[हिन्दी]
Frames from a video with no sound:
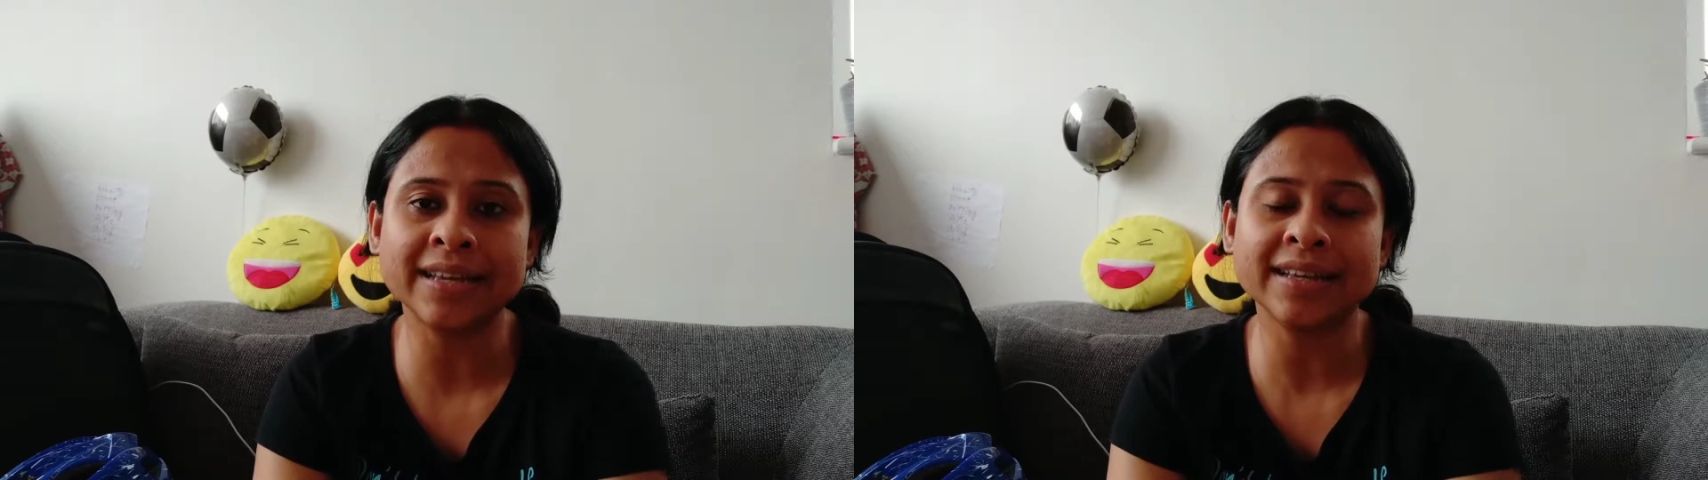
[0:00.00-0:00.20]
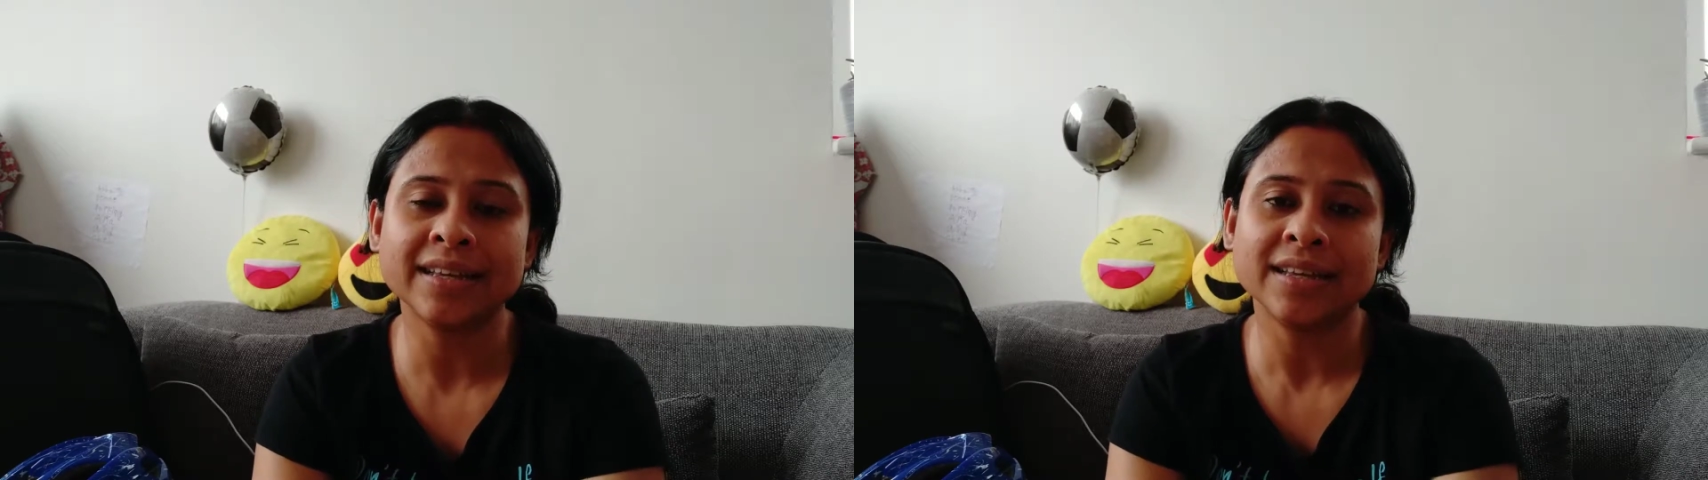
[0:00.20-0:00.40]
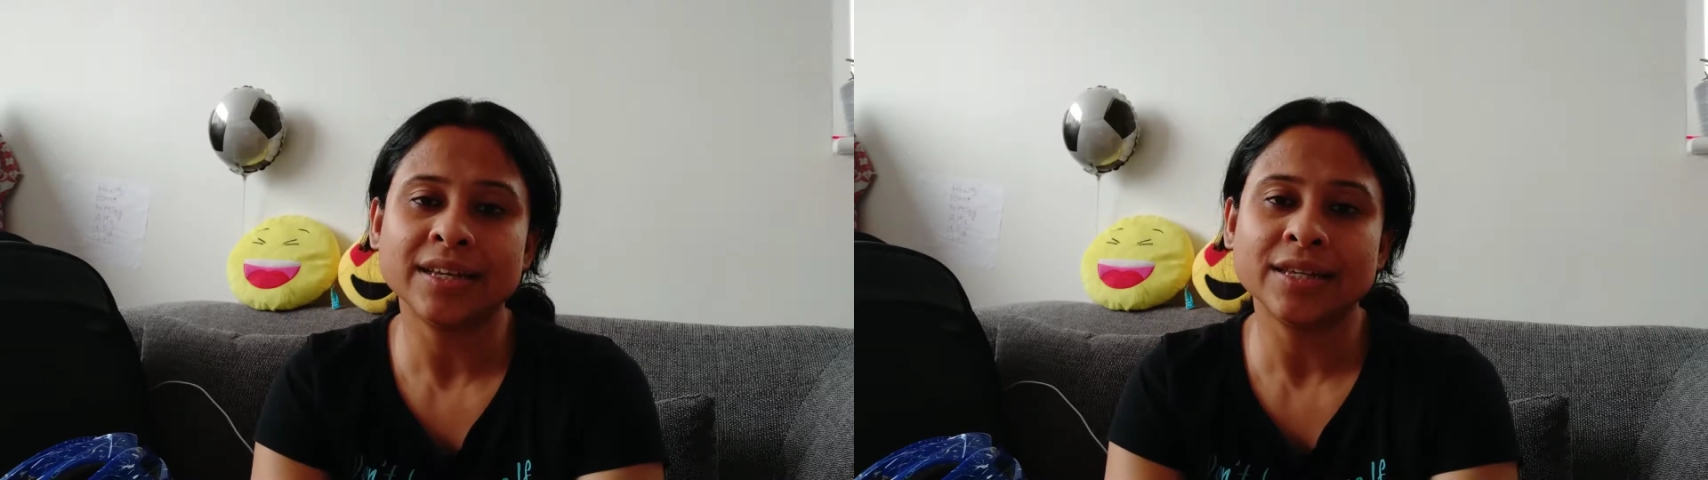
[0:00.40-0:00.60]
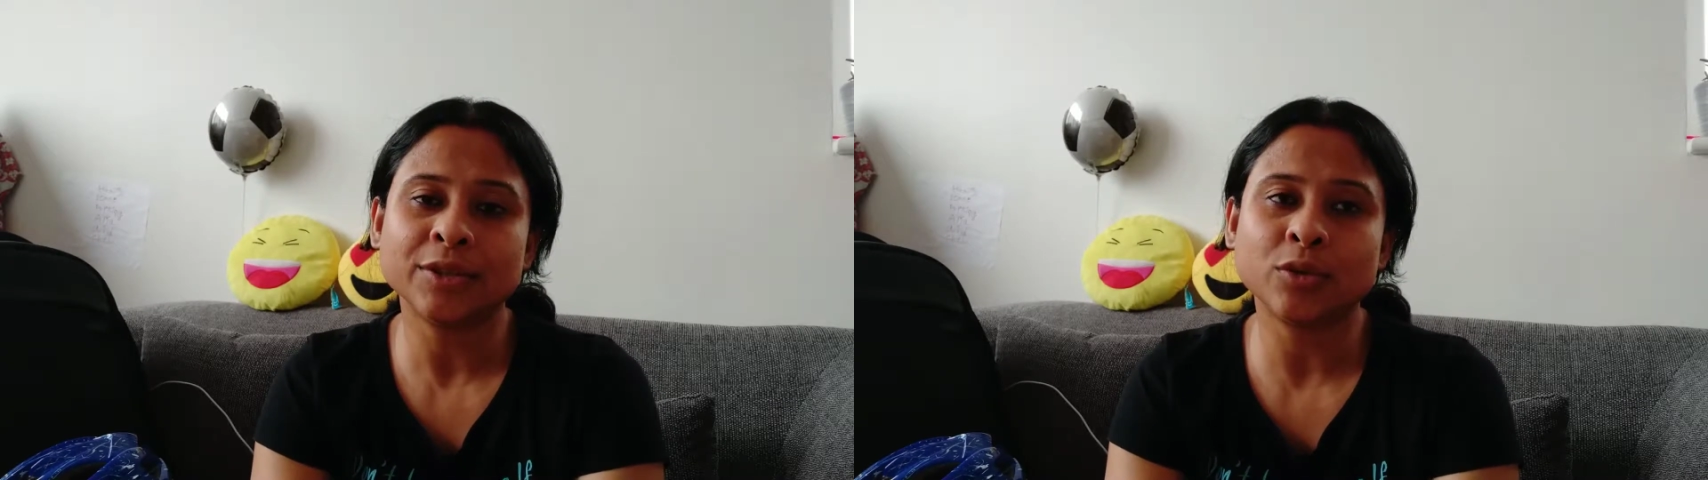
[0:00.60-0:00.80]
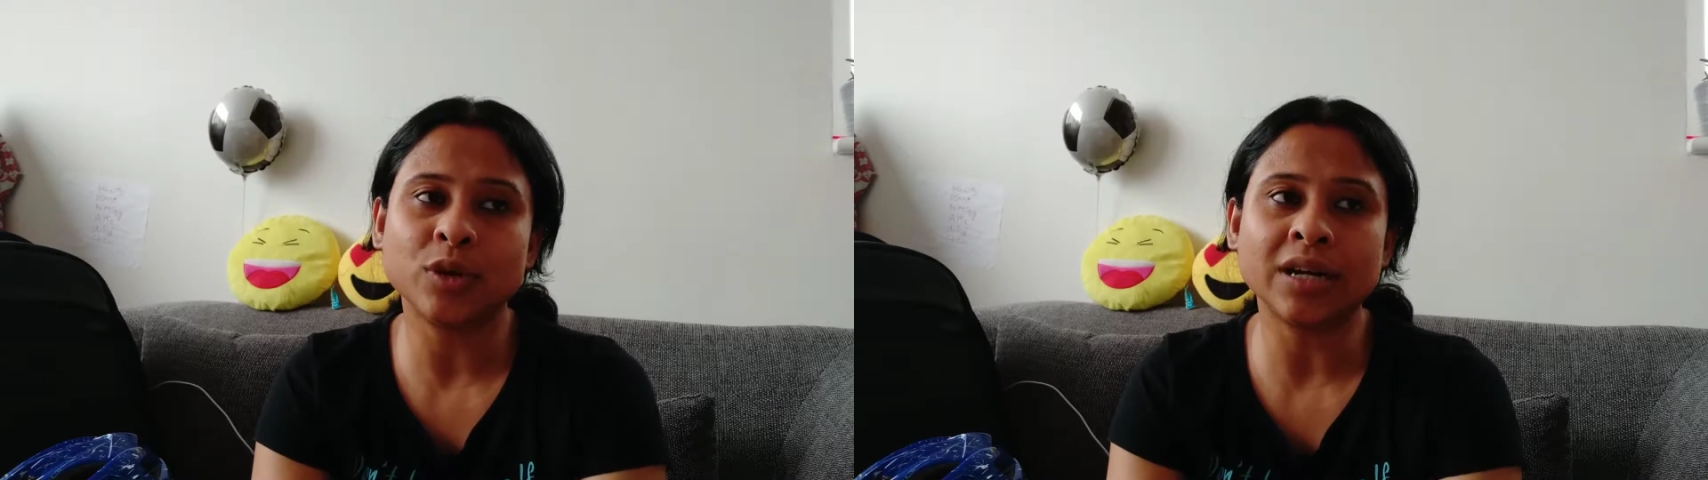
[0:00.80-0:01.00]
है
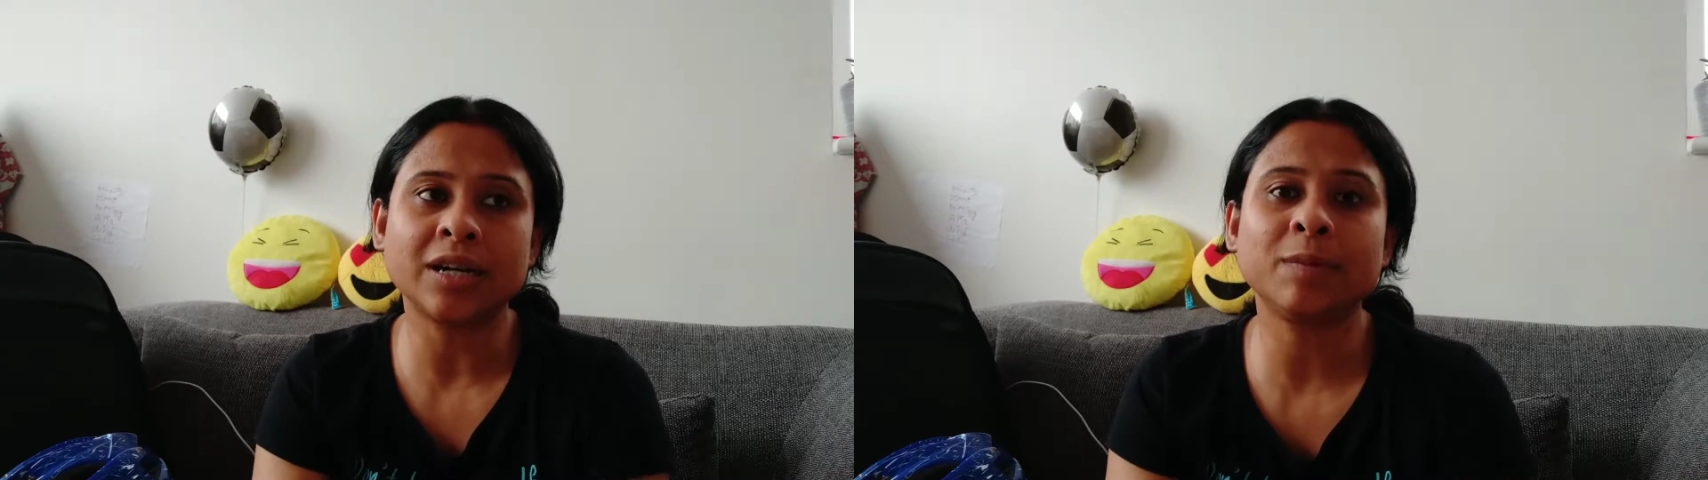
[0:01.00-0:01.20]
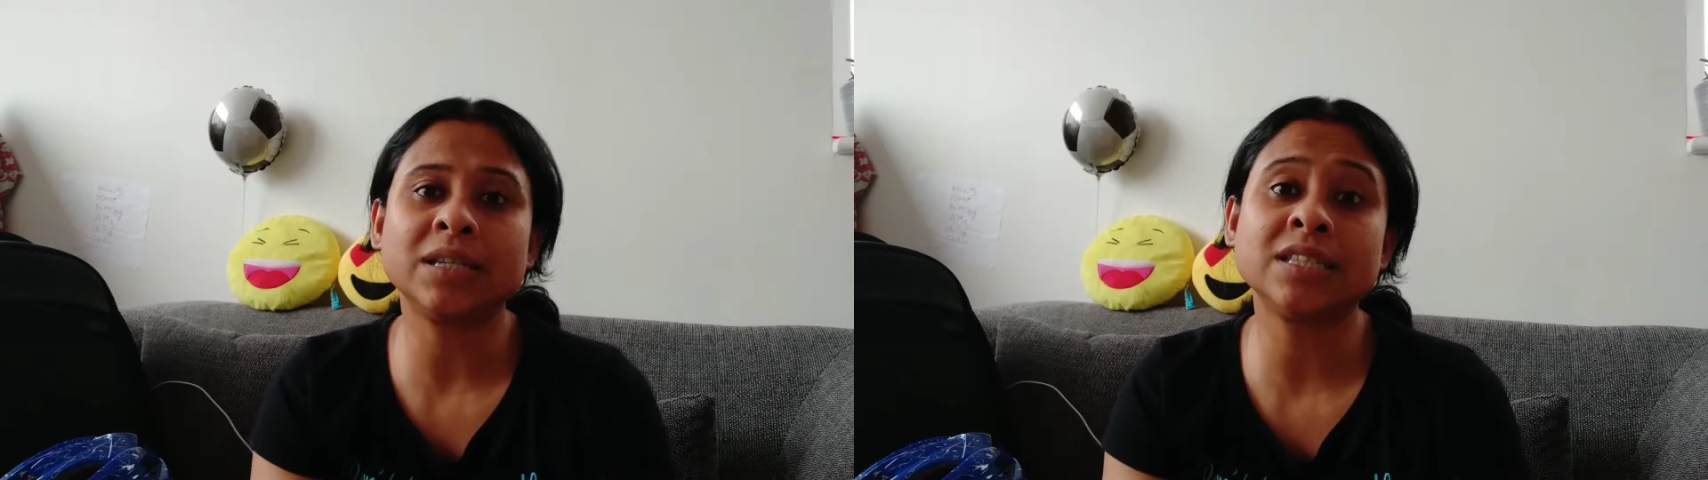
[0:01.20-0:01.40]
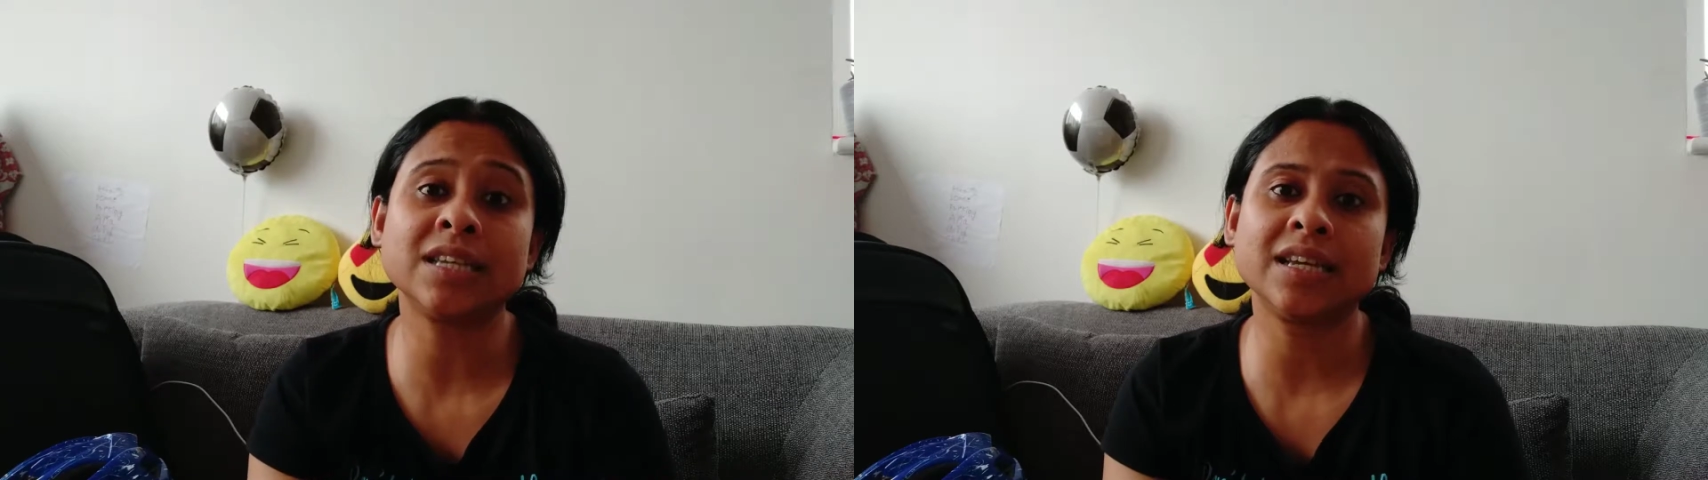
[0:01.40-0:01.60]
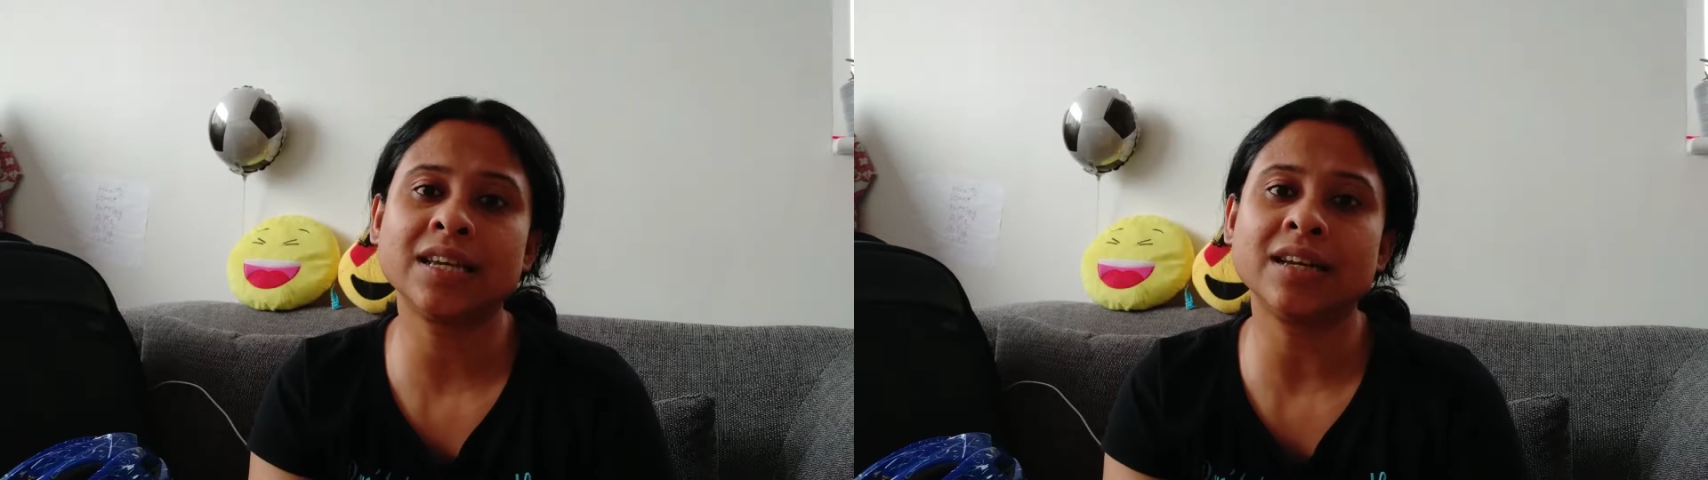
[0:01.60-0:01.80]
तो अगर बच्चे